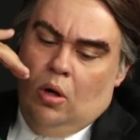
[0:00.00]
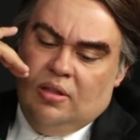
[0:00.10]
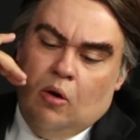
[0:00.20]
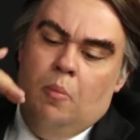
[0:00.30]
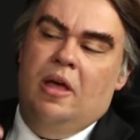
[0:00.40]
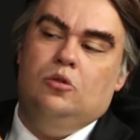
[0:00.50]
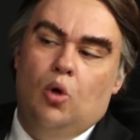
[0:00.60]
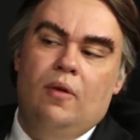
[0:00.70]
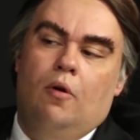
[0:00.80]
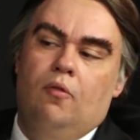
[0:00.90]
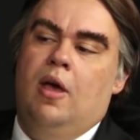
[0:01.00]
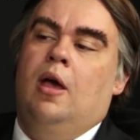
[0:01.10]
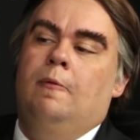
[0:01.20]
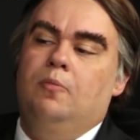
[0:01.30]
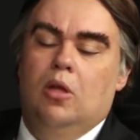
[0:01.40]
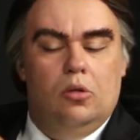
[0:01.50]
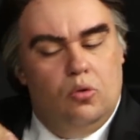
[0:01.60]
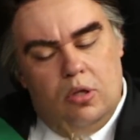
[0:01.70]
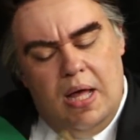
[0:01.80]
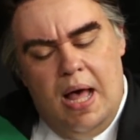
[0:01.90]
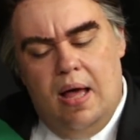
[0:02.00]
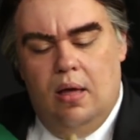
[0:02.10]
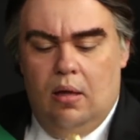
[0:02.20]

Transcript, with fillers: Quando você começou a envolver, estudar,